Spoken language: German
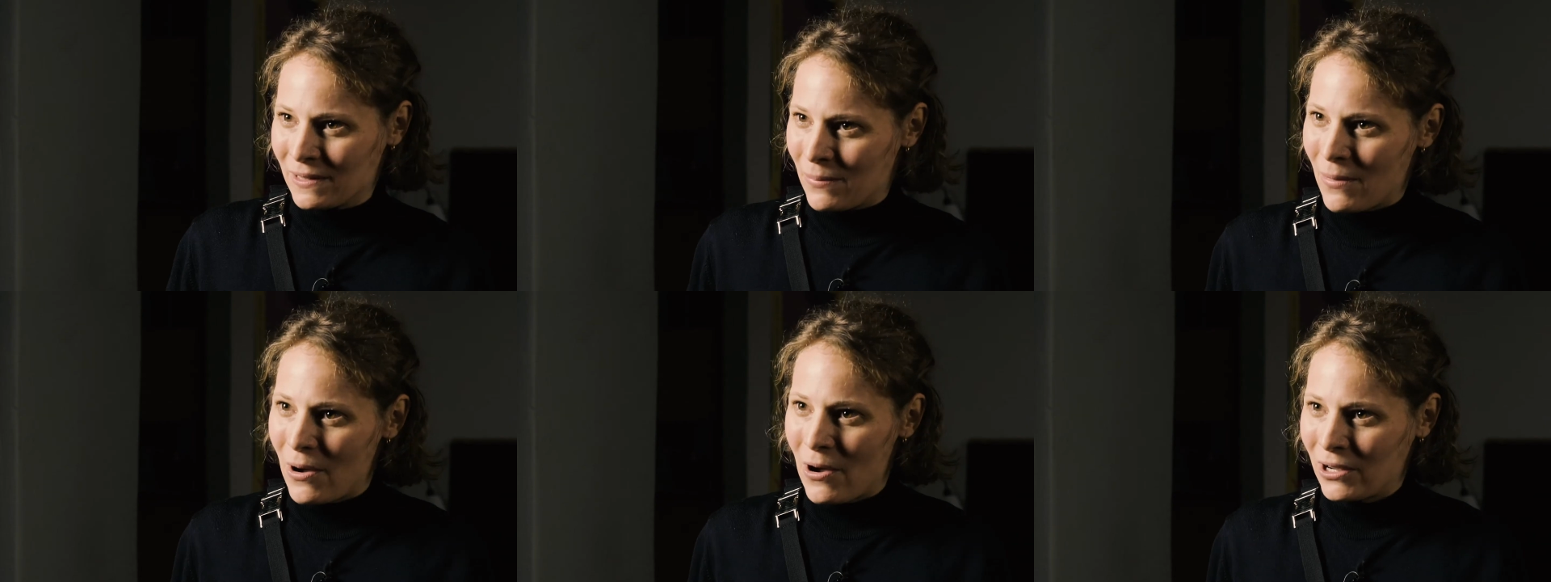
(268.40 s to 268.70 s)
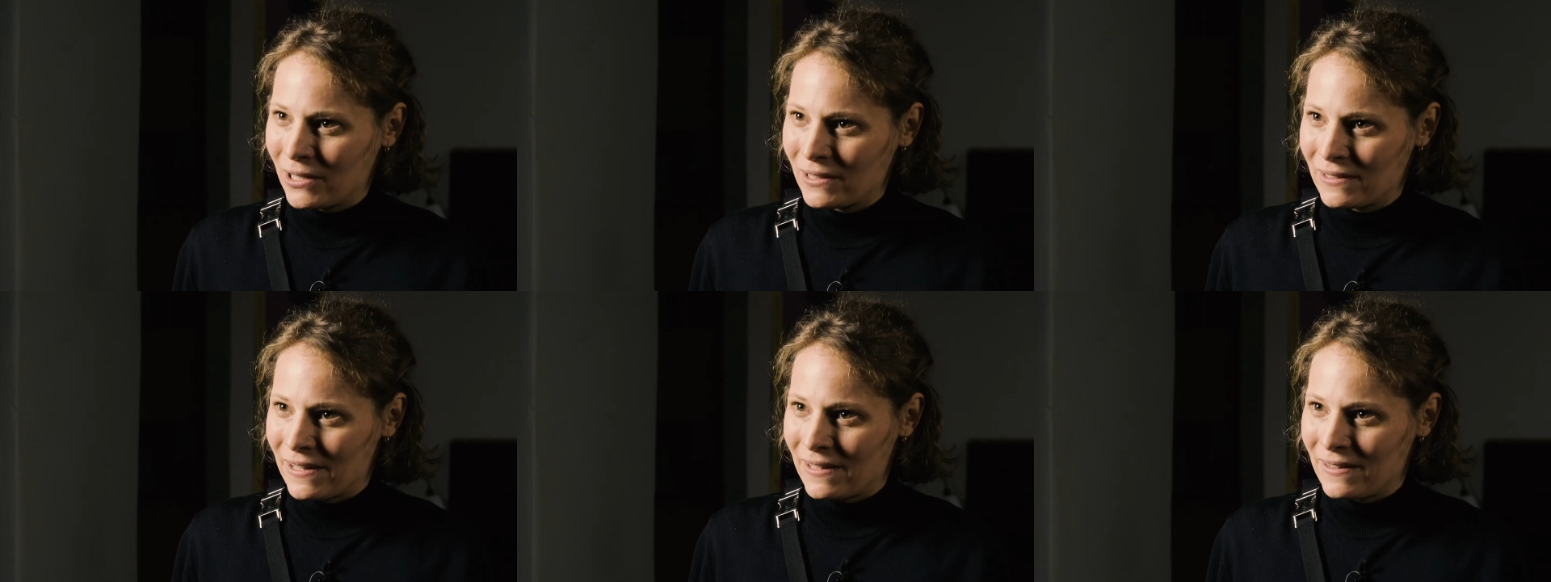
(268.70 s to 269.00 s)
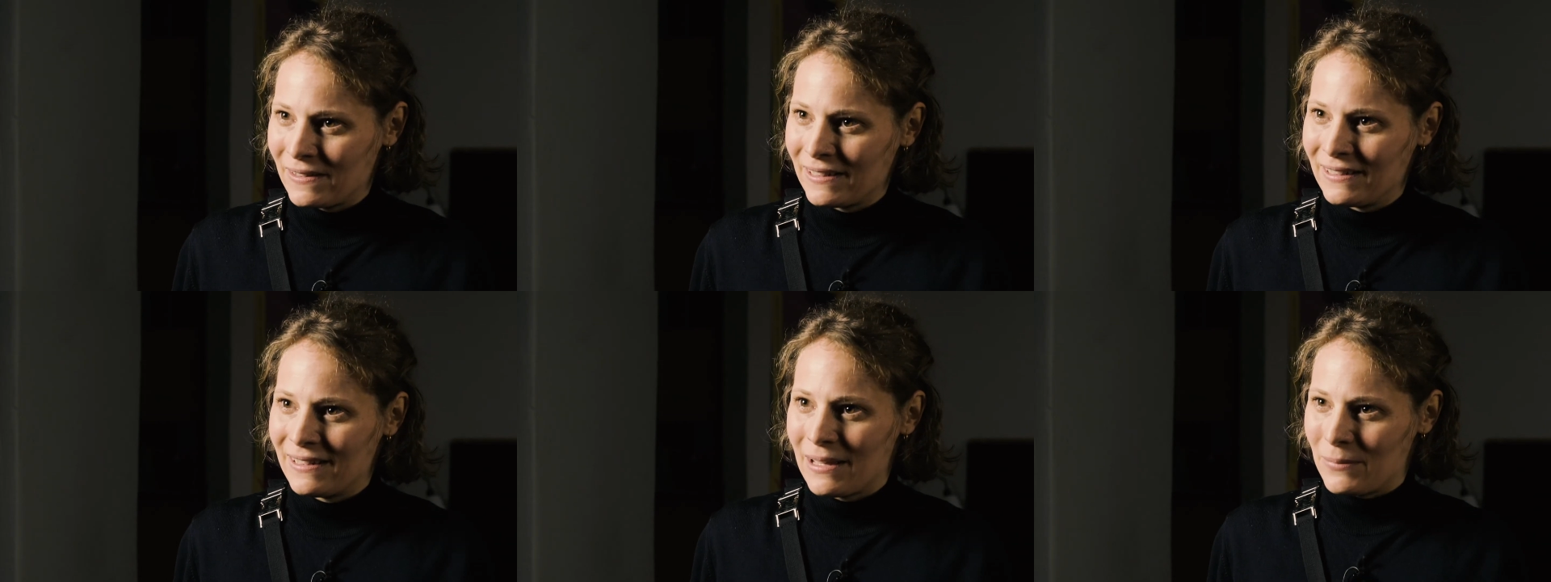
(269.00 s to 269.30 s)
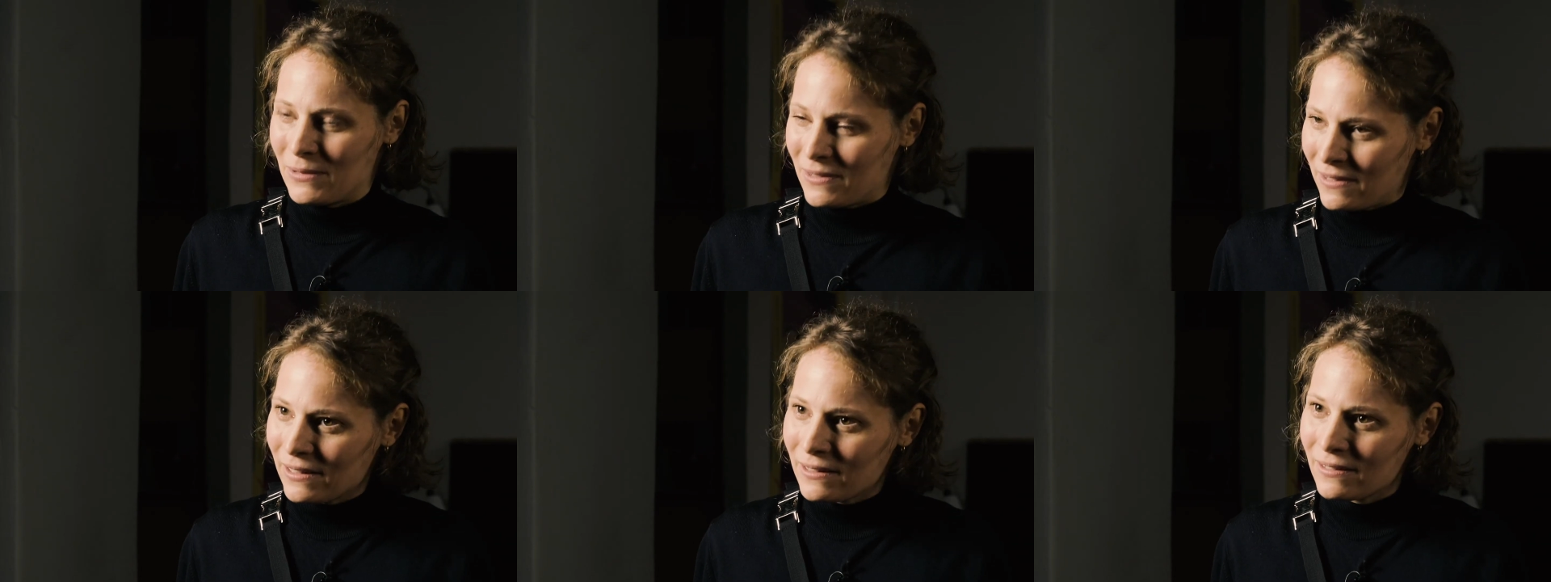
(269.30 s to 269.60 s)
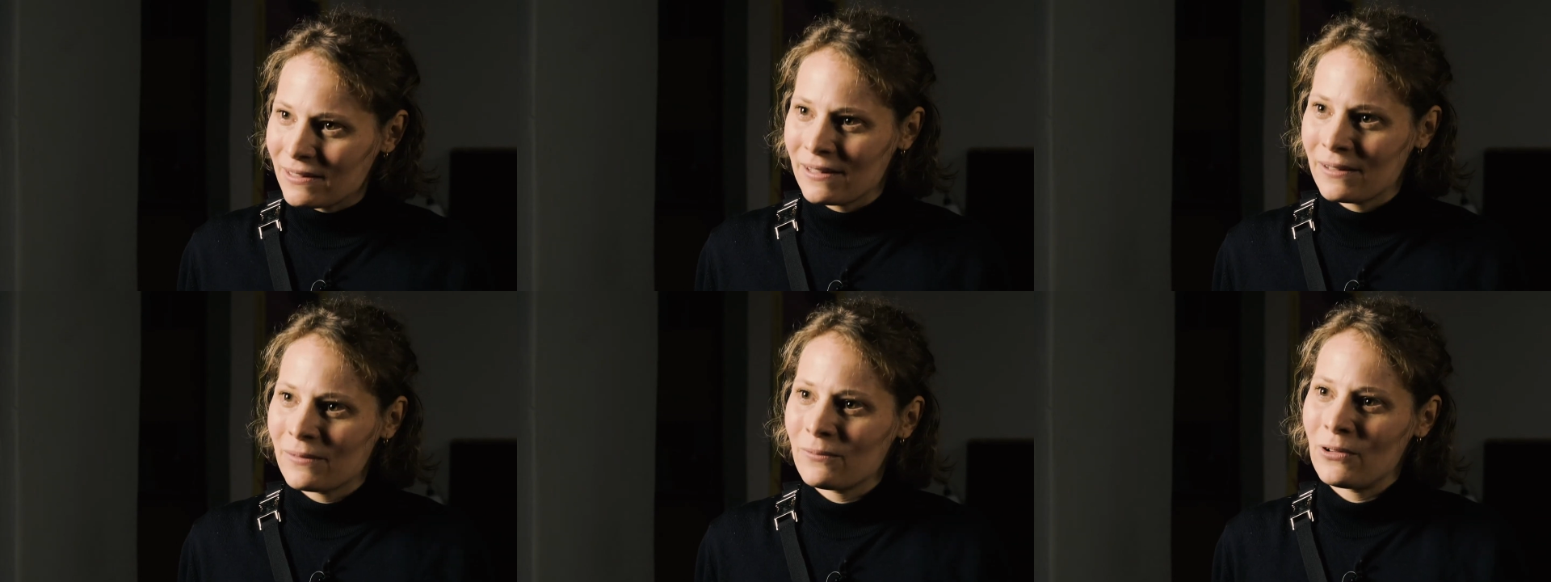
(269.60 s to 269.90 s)
gemacht haben, in dem
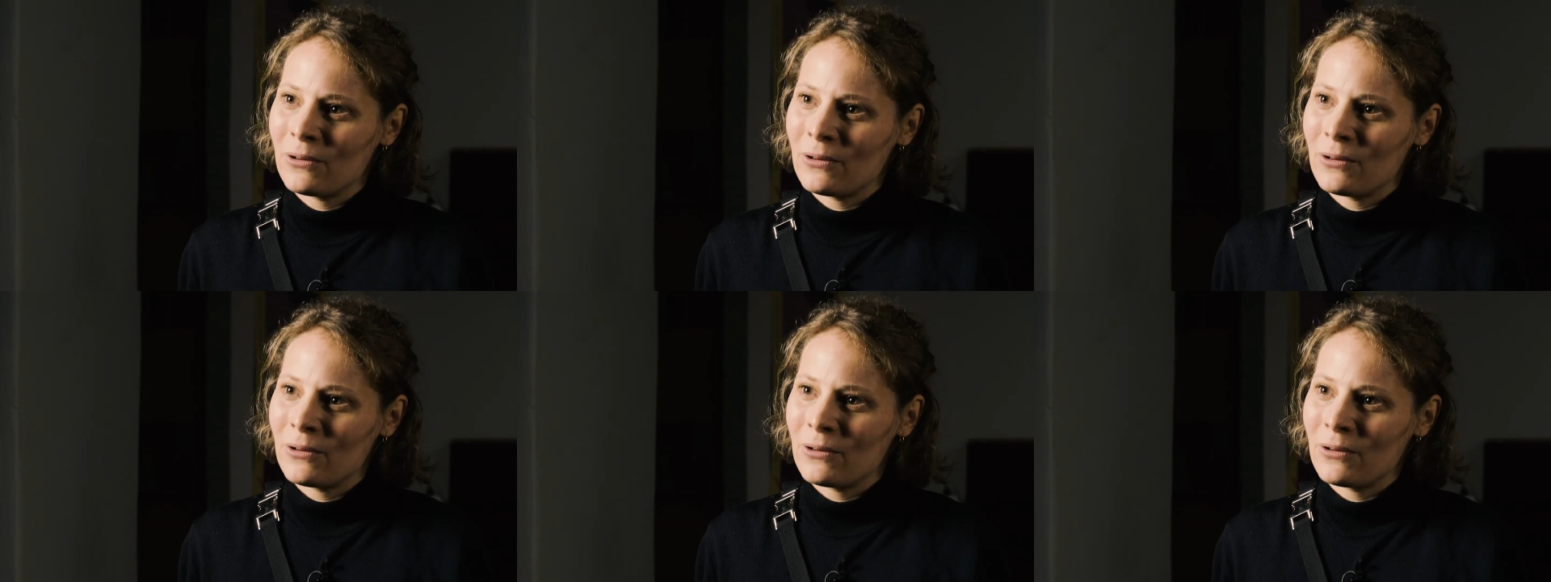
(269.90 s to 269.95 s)
Setting,